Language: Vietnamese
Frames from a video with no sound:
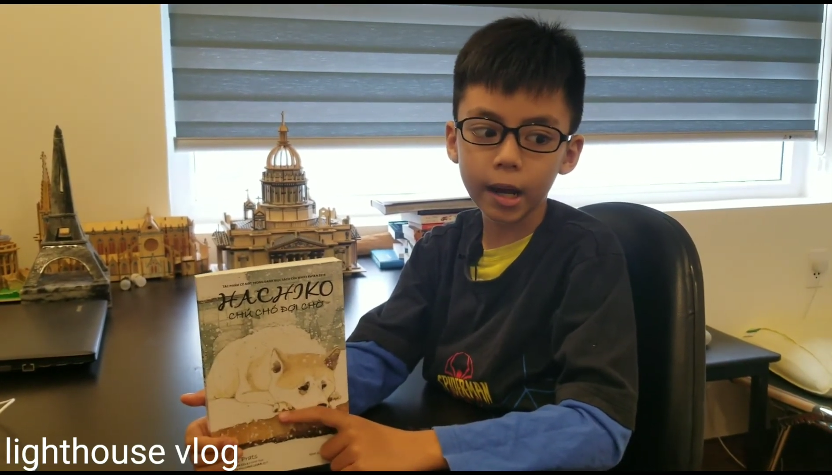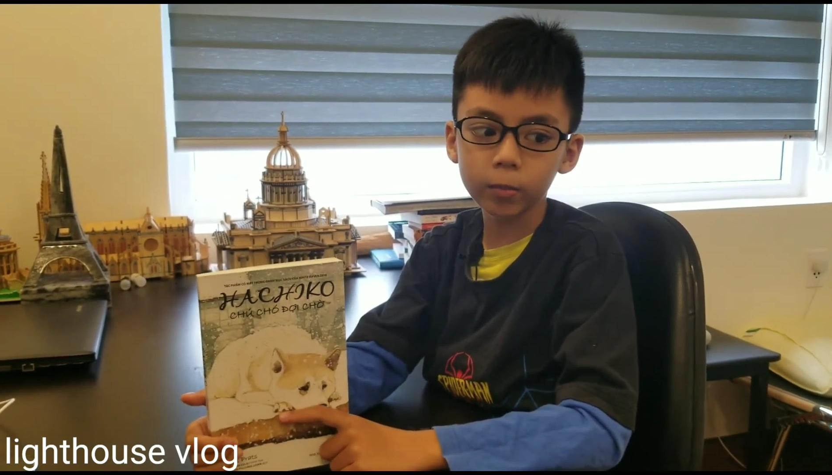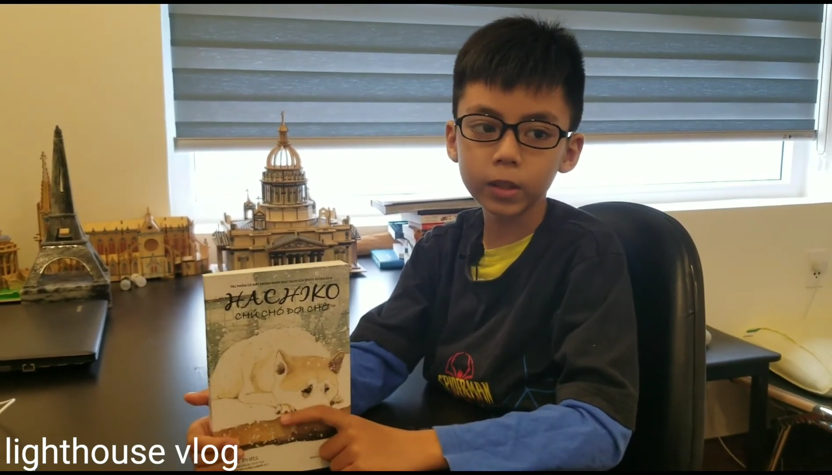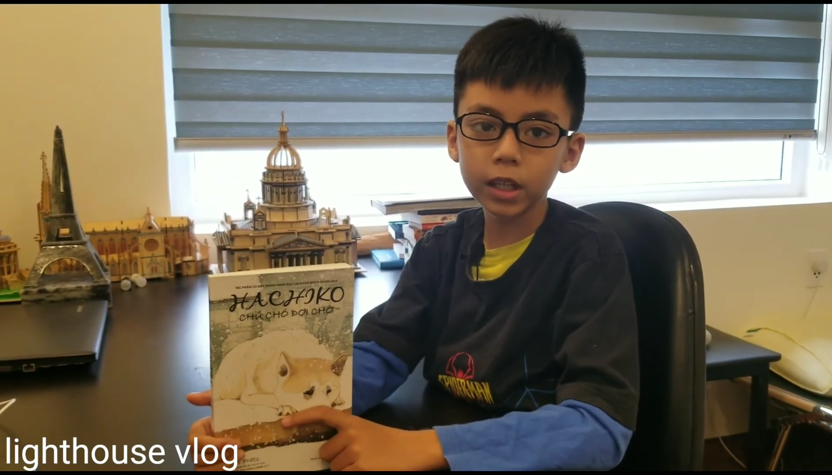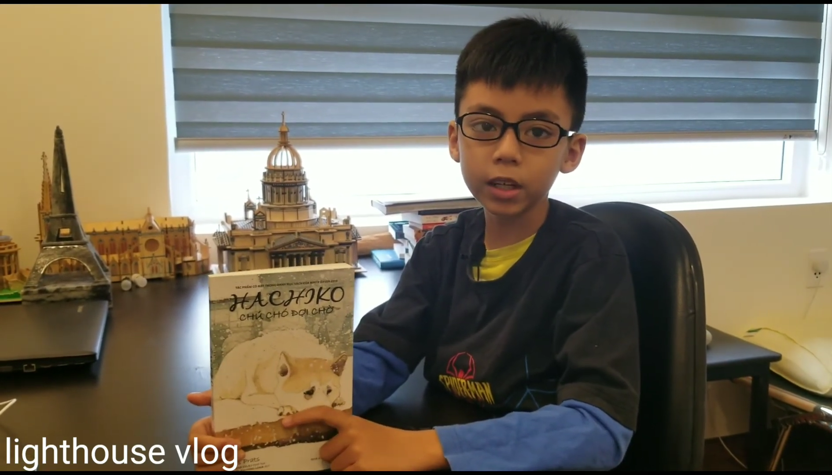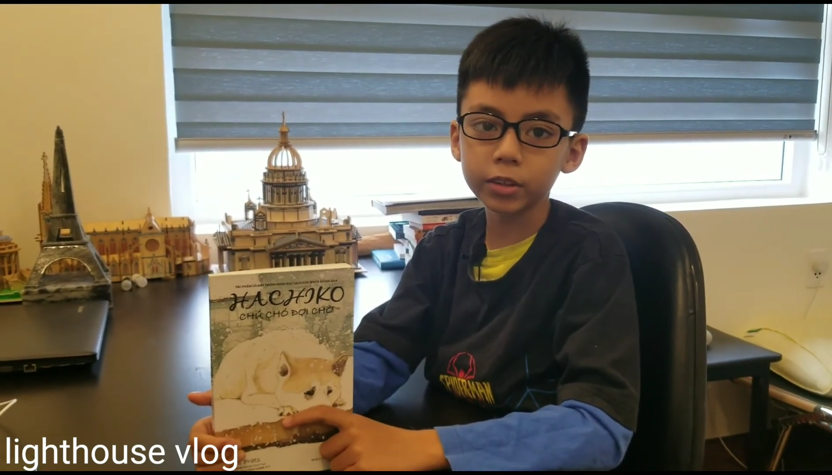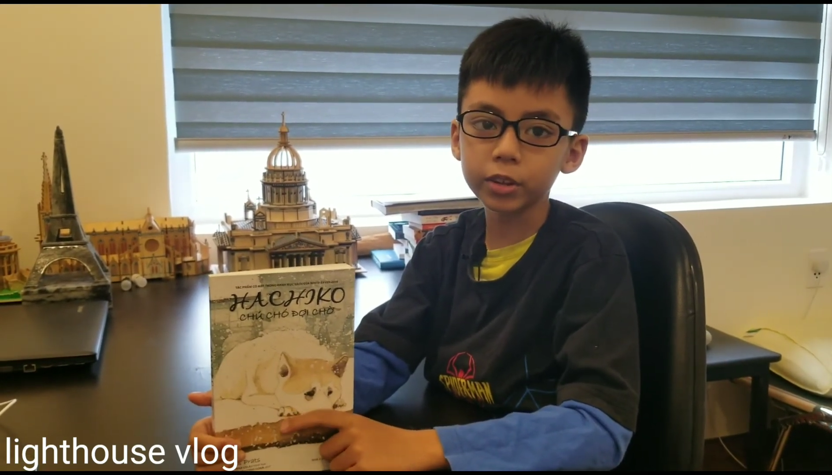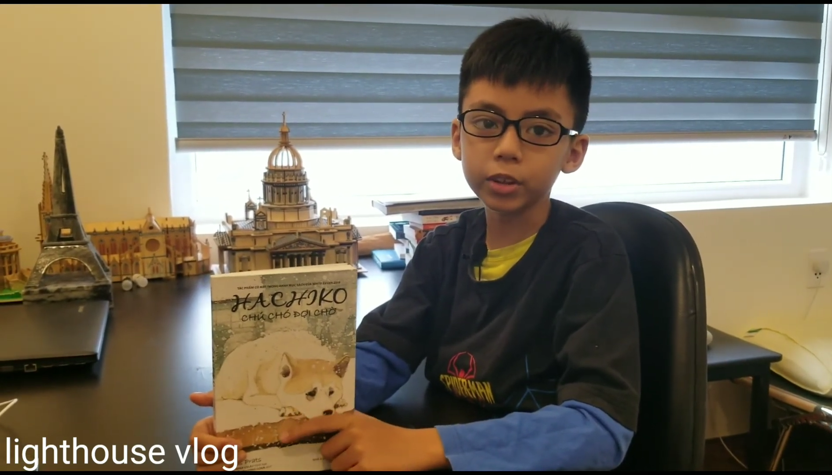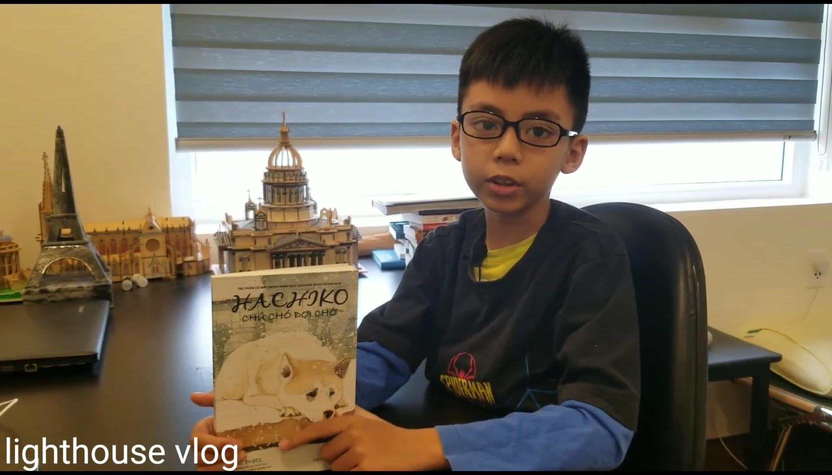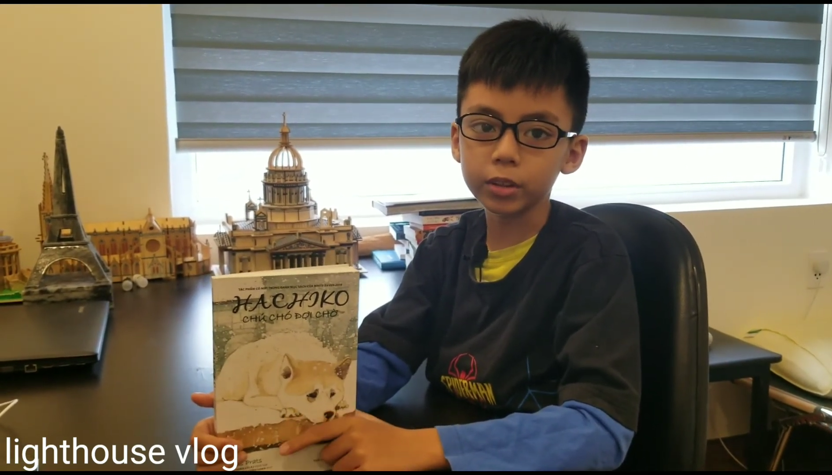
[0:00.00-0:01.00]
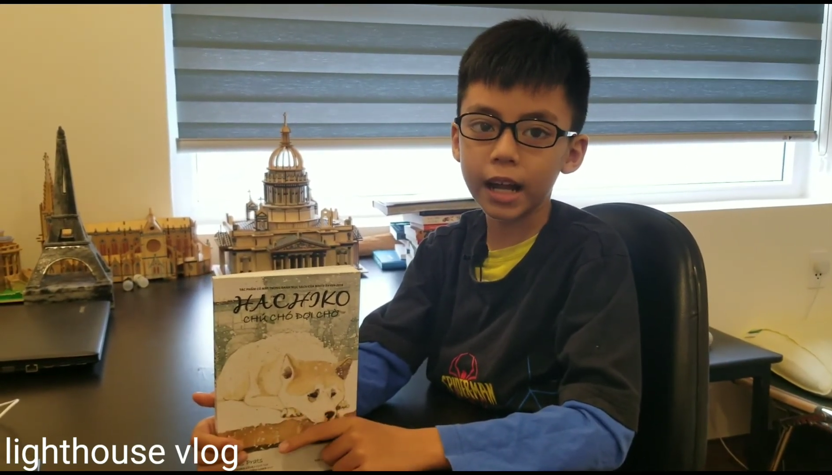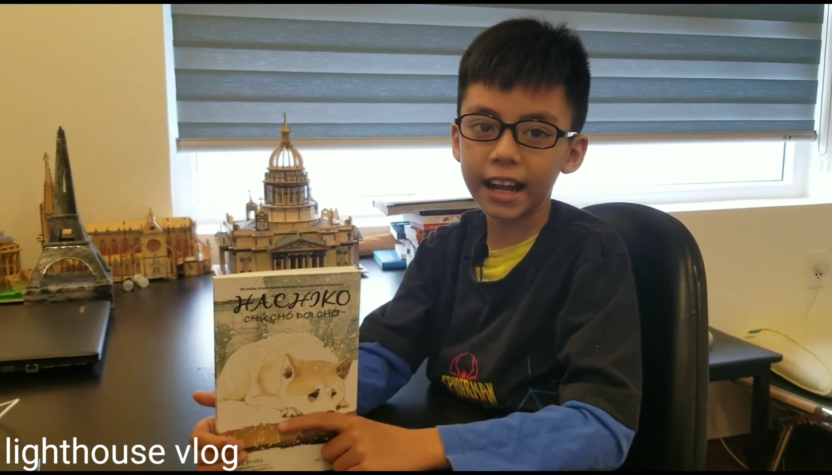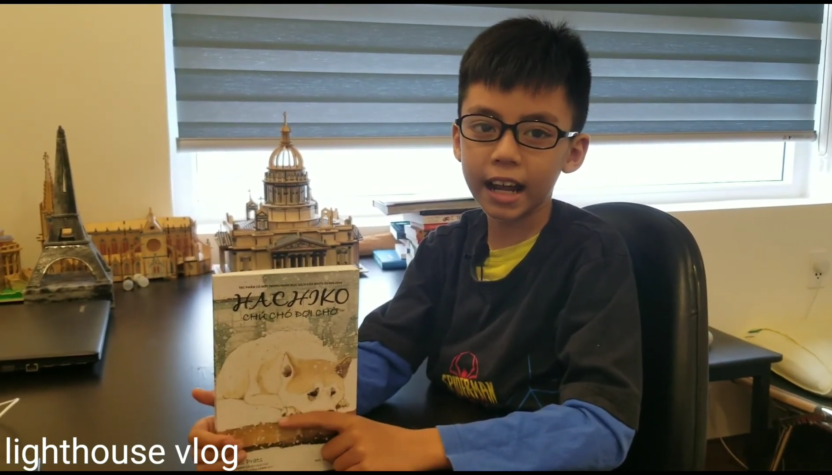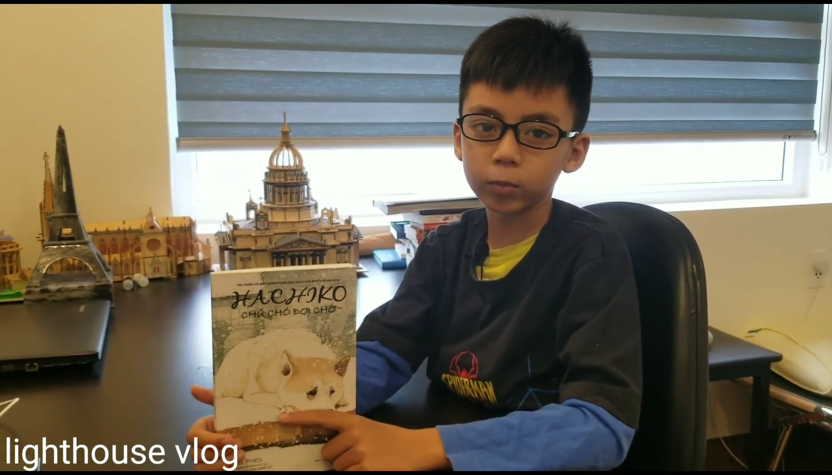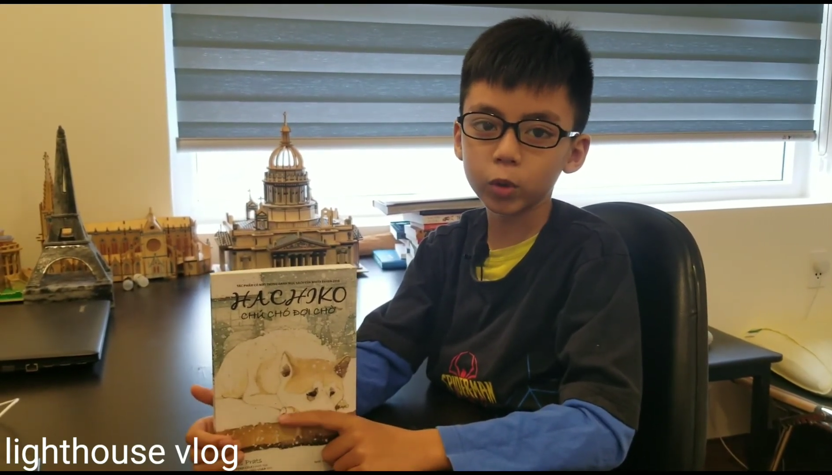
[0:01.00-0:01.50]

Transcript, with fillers: ông đi lên trường đại học